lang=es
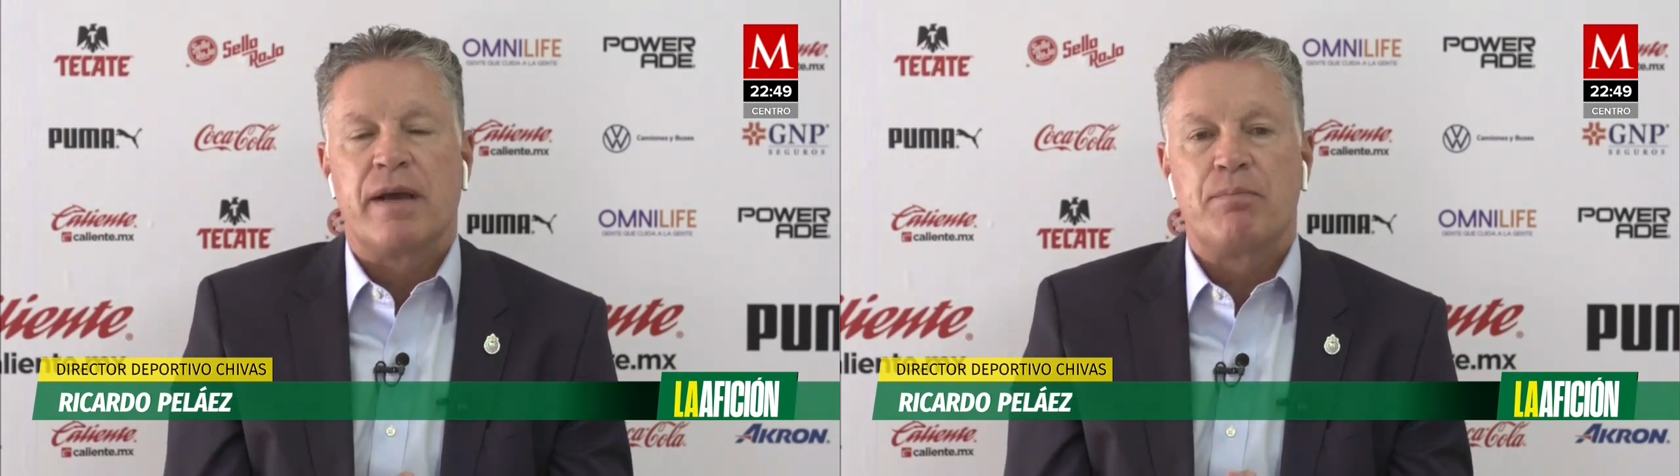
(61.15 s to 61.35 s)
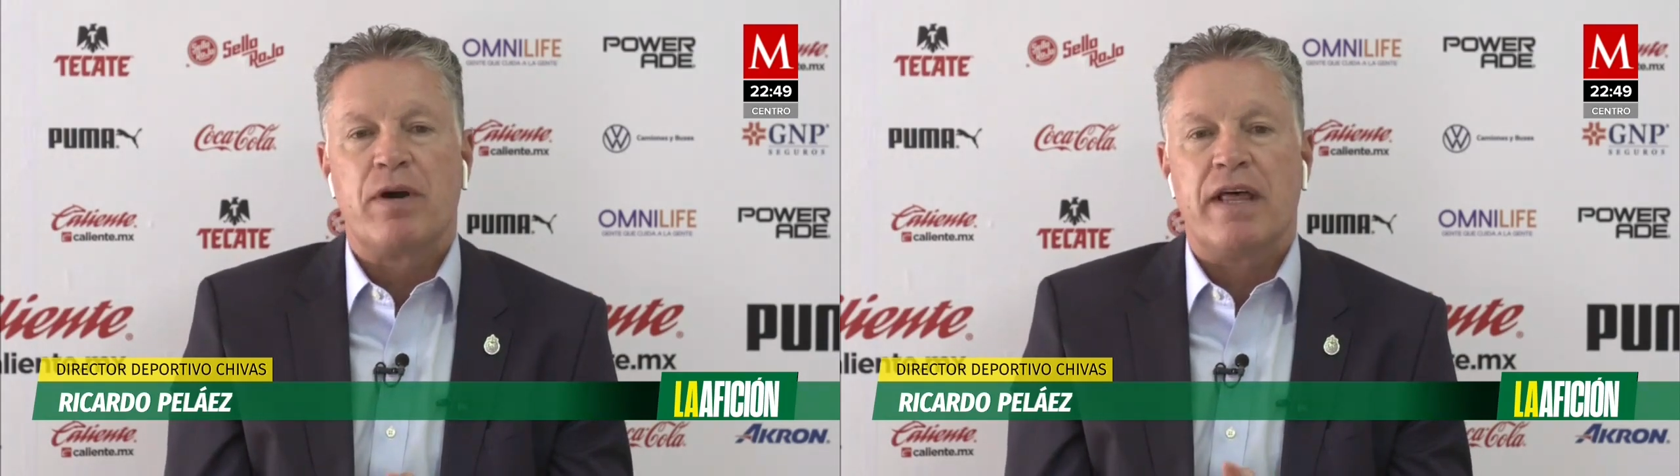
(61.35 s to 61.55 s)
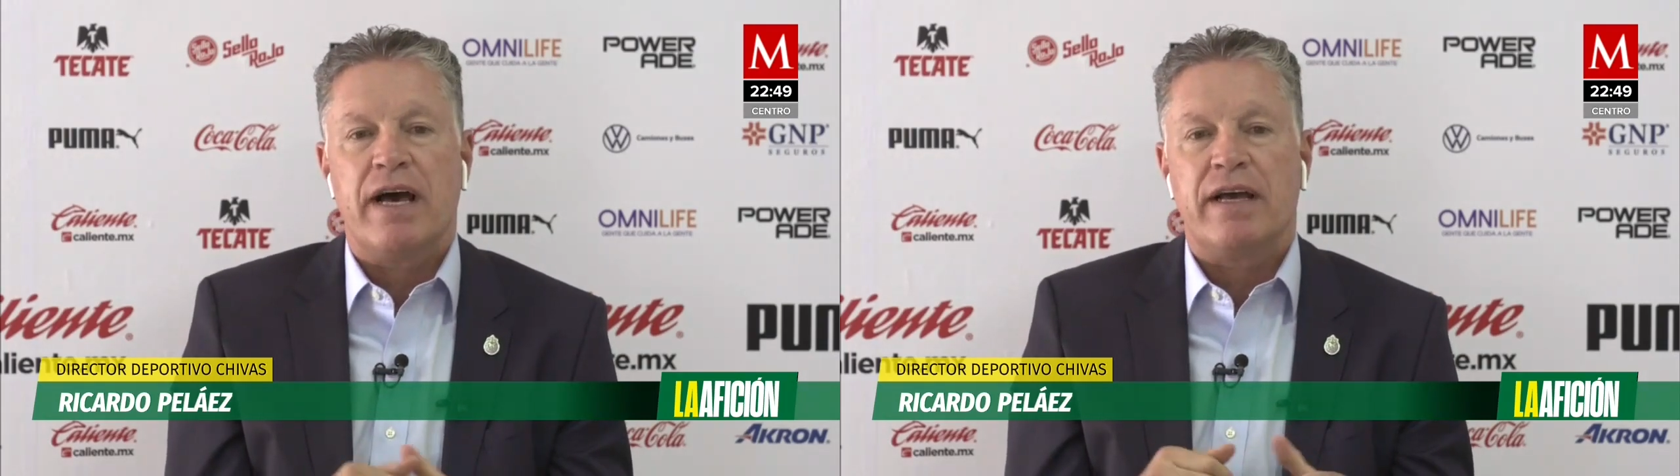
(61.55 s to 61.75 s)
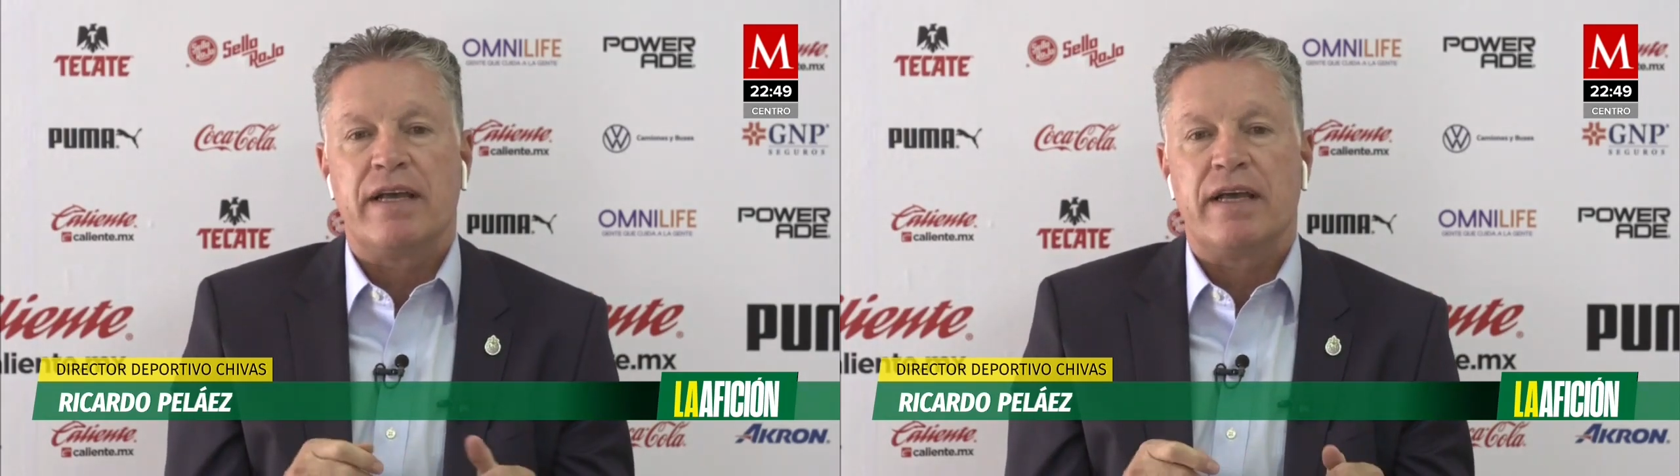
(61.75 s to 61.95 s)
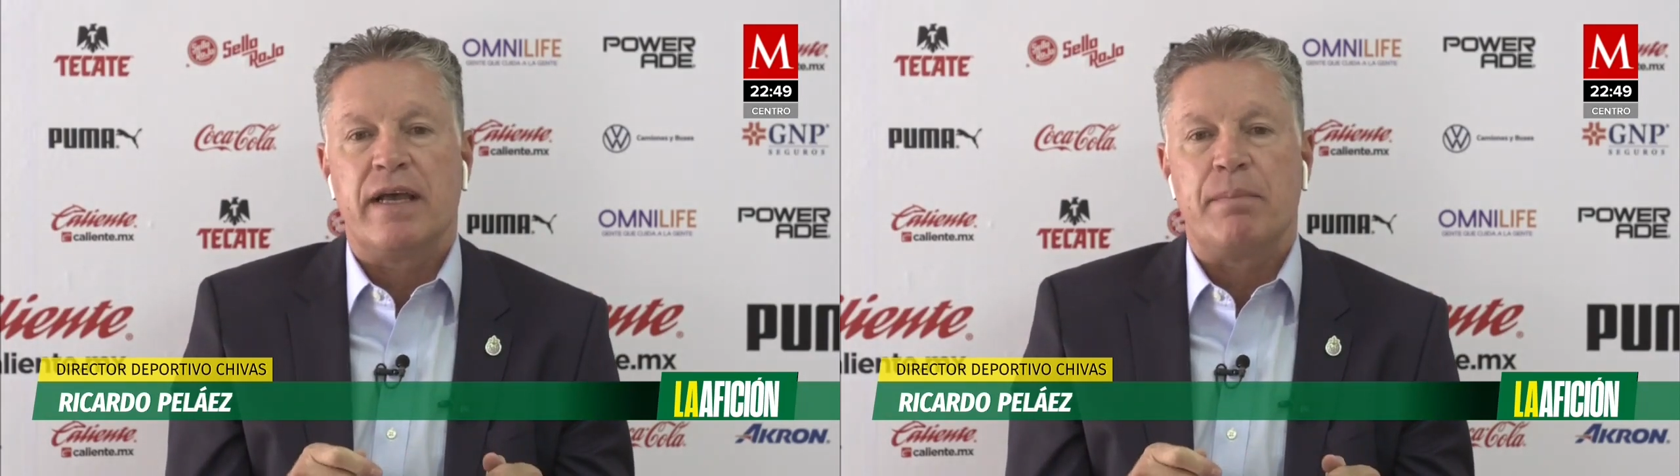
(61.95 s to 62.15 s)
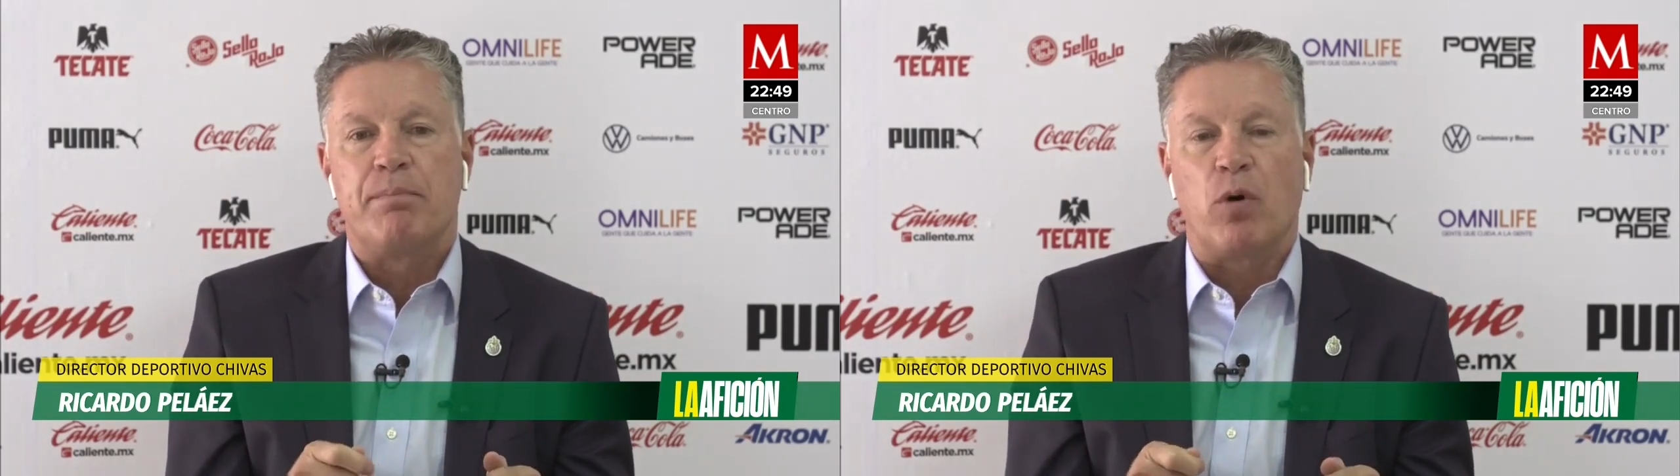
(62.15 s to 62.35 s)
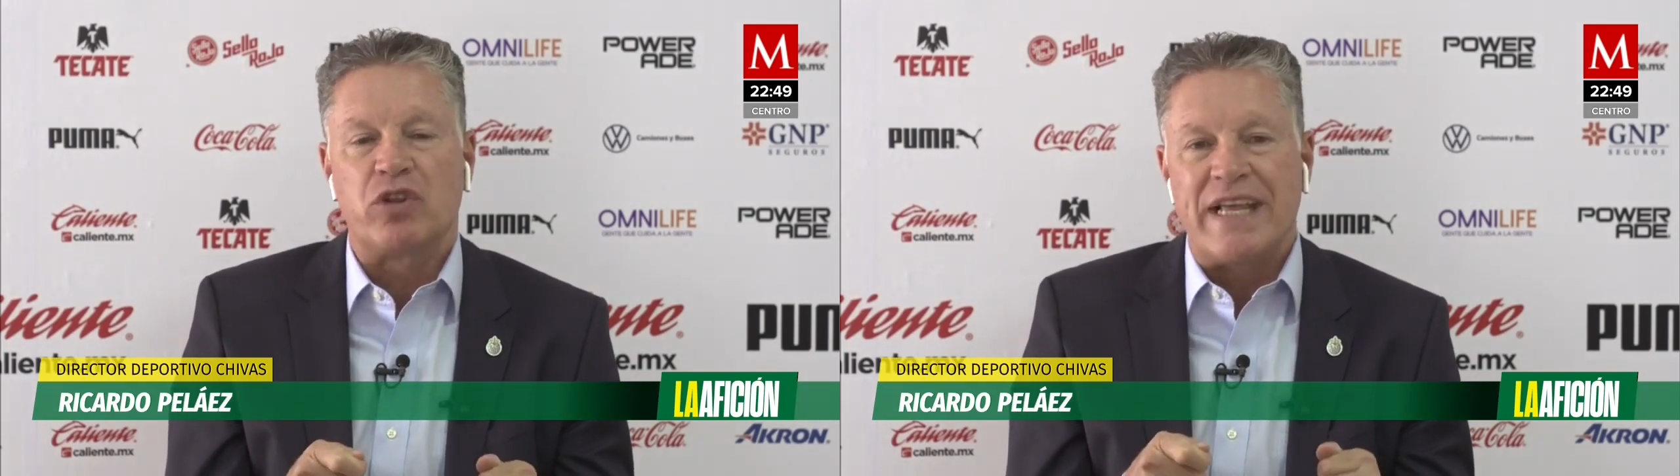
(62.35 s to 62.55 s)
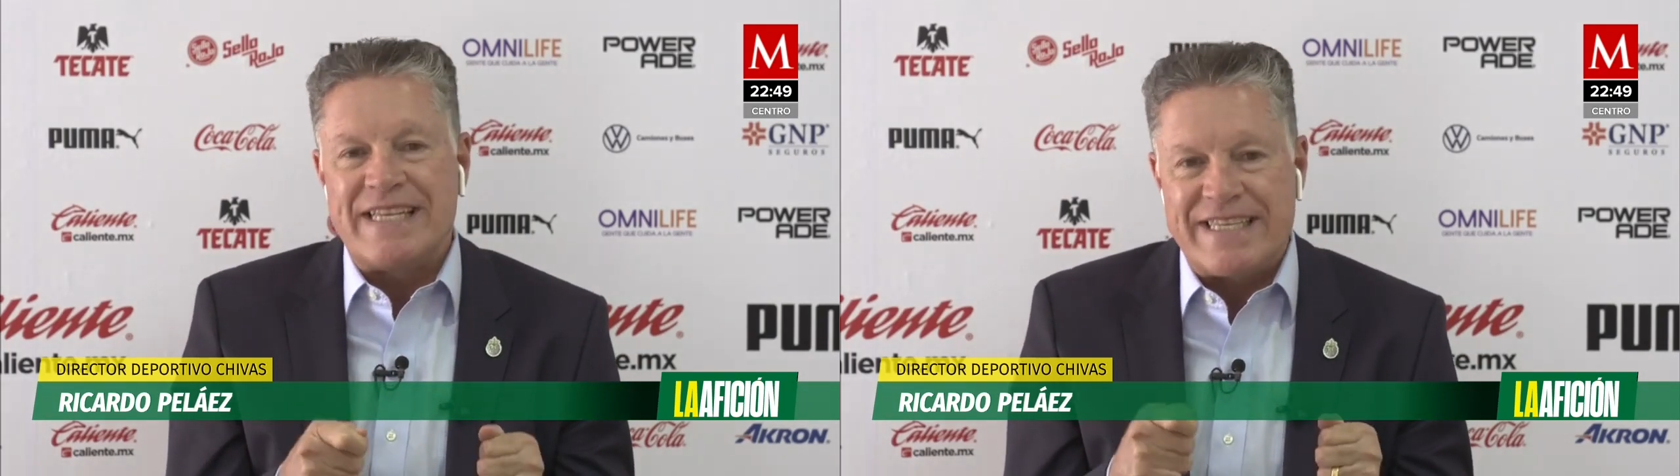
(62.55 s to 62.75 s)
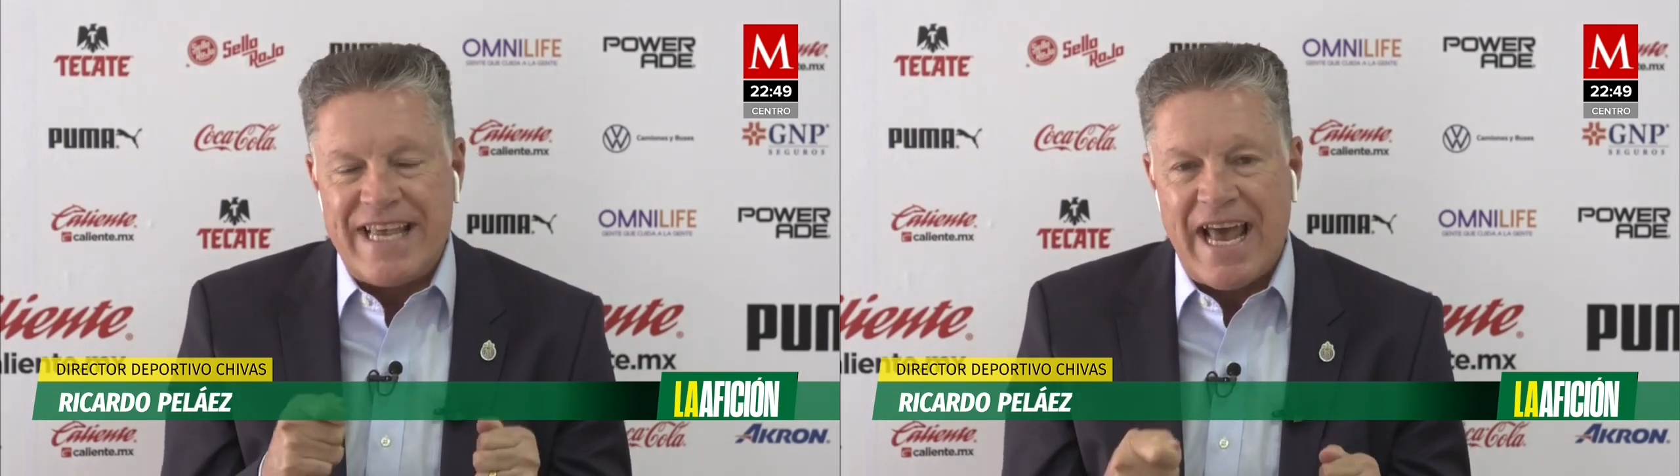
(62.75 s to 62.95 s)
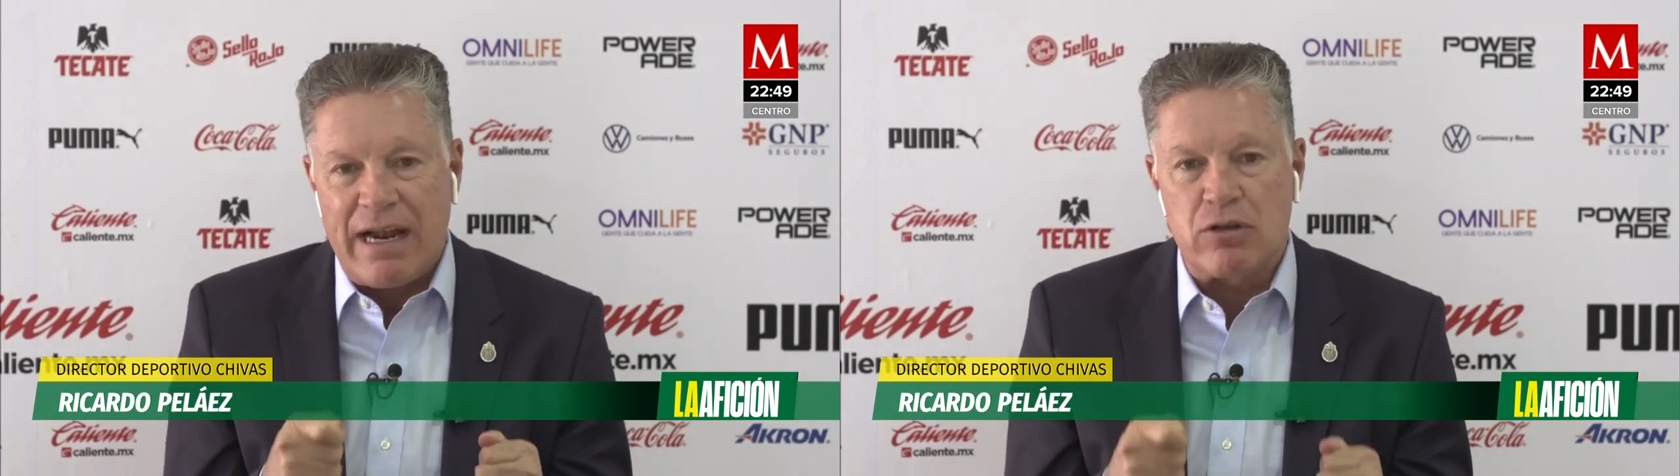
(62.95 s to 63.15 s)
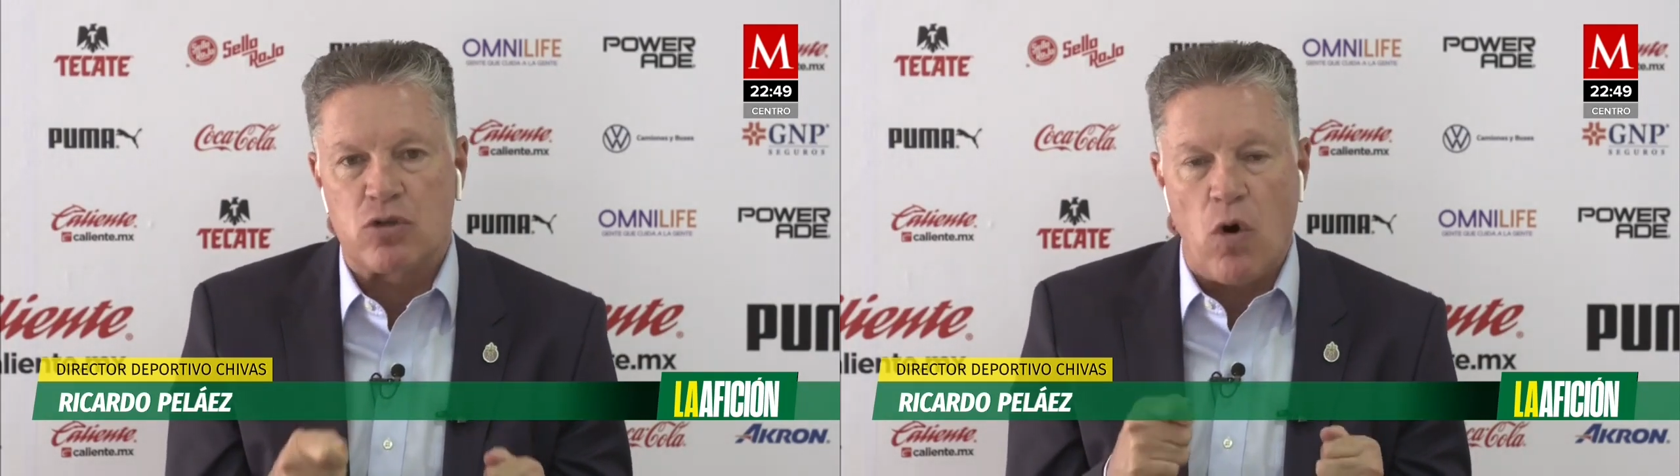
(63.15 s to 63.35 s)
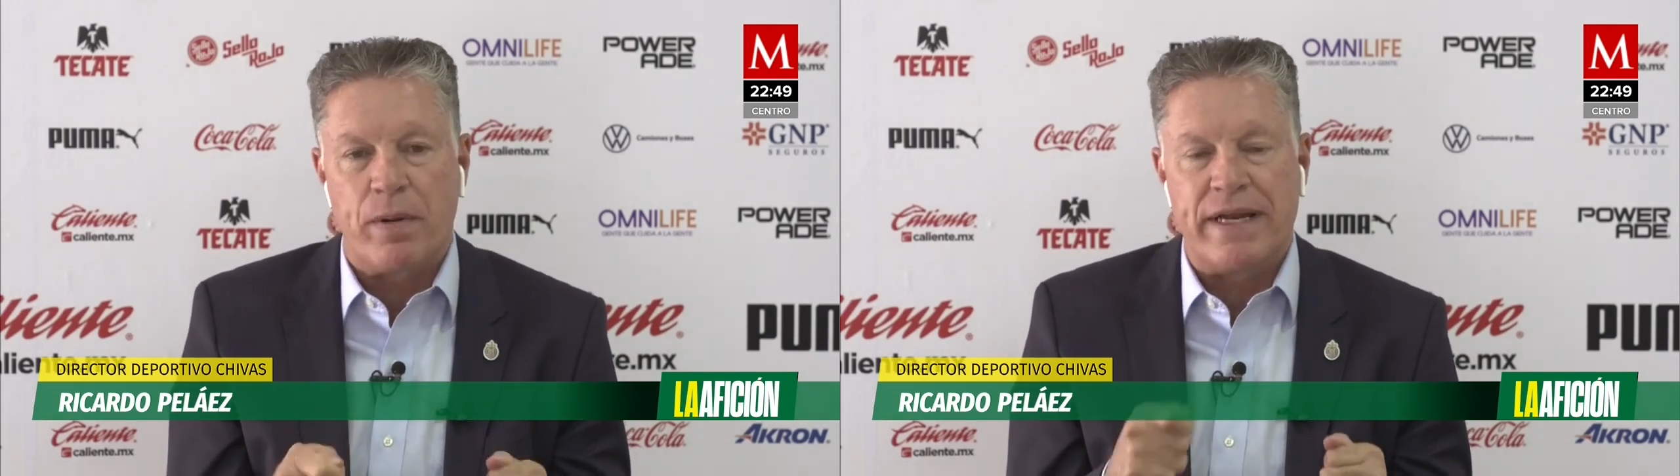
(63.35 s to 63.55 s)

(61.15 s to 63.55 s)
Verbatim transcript: que pueda eh, eh, potenciar a los